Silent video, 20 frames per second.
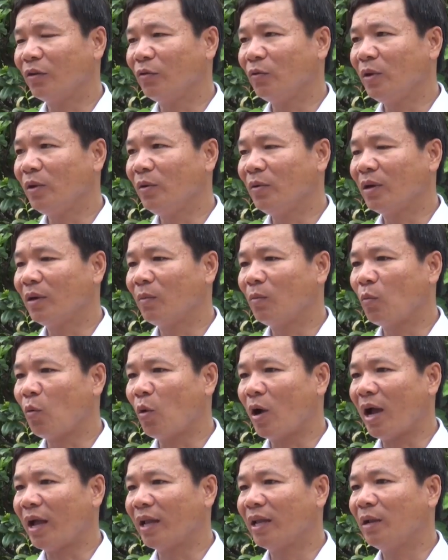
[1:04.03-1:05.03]
chủ yếu là Long
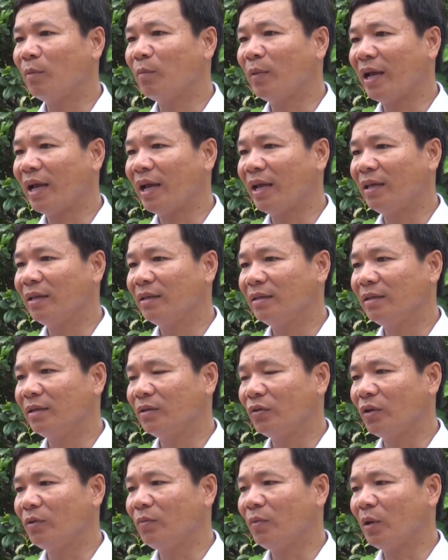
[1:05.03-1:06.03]
Hòa với Long Hai giờ
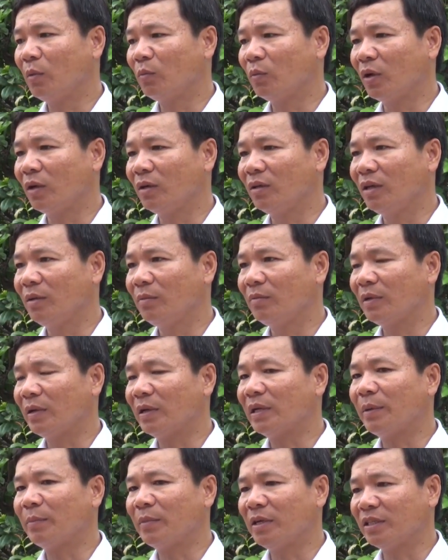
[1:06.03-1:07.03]
chuyển qua Long Thuận thêm
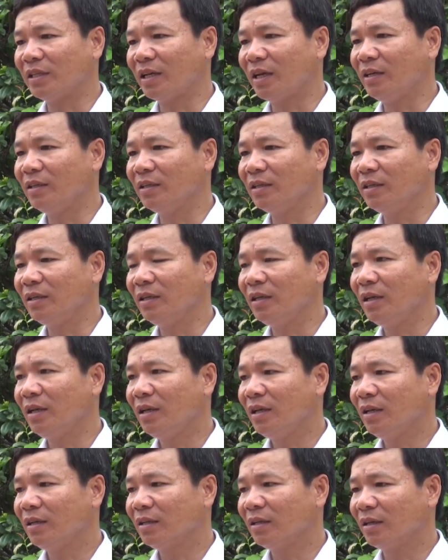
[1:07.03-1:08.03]
khoảng năm cơ sở nữa
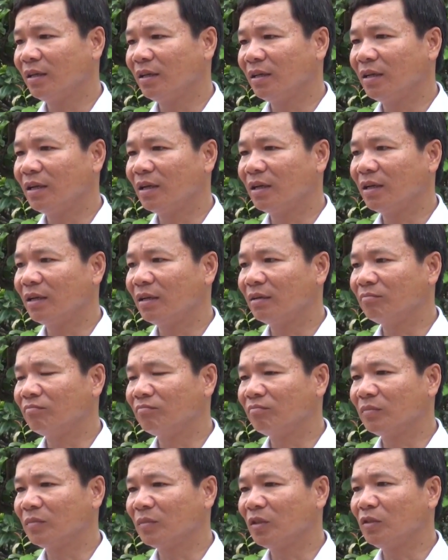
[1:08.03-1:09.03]
thì ờ,
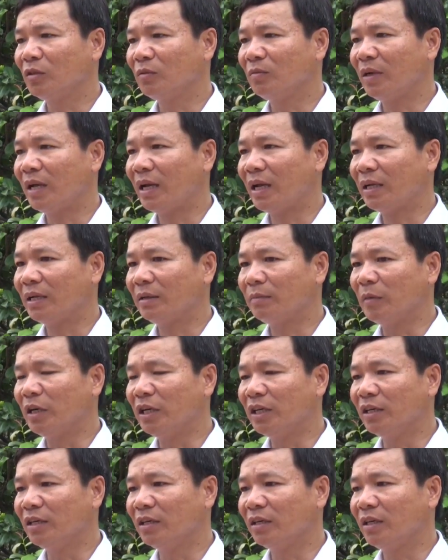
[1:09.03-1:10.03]
nói chung ra
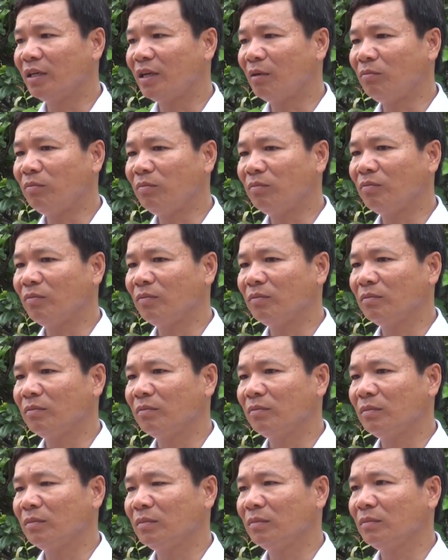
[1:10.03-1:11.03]
bình thường để
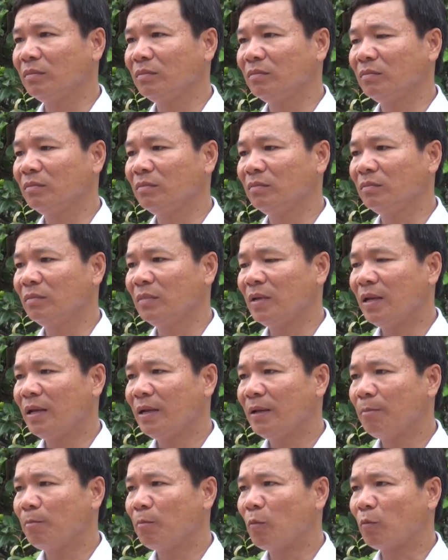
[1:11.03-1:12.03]
đóng
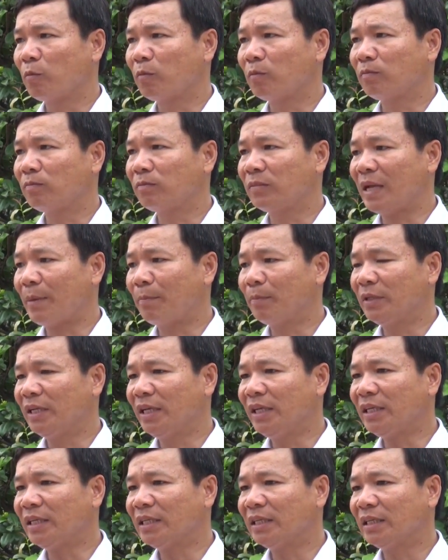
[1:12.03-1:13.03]
100
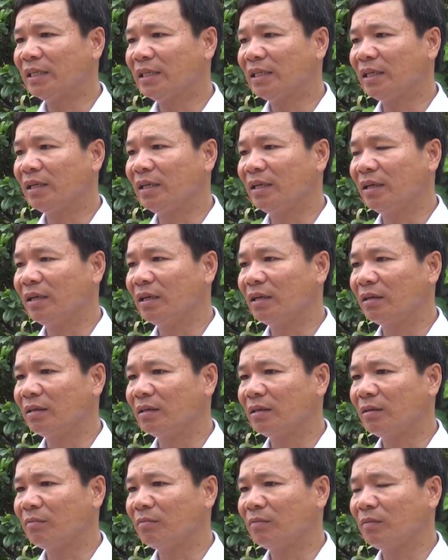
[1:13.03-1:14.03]
chiếc thì ờ,
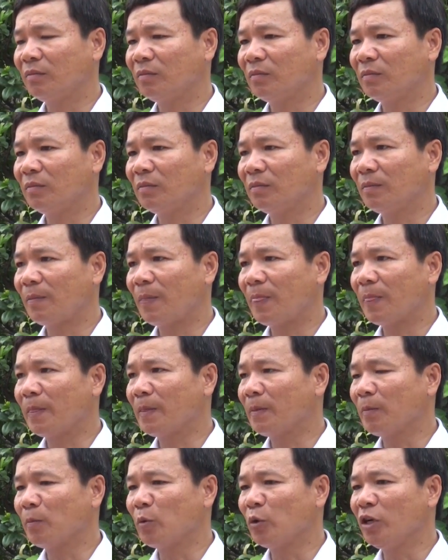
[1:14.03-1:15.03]

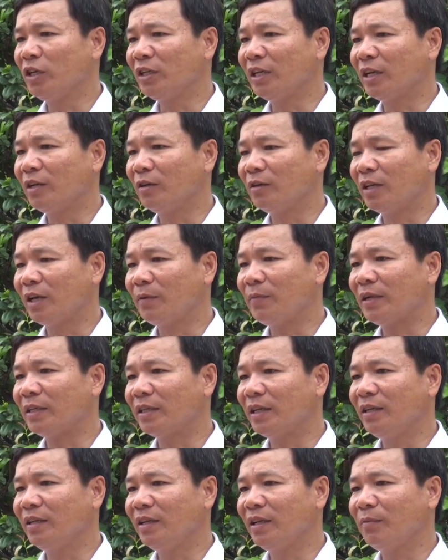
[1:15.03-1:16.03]
trong mùa nước này nó sẽ phát
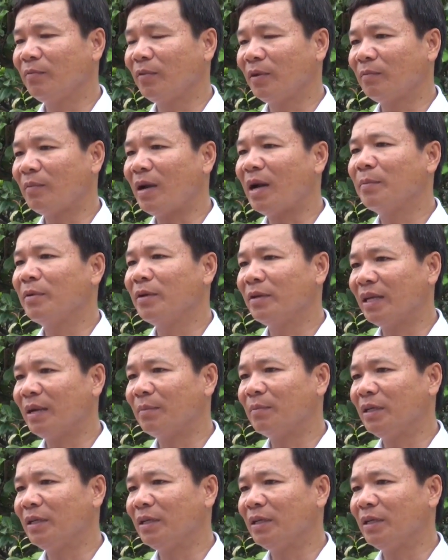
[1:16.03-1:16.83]
triển thêm khoảng 30%.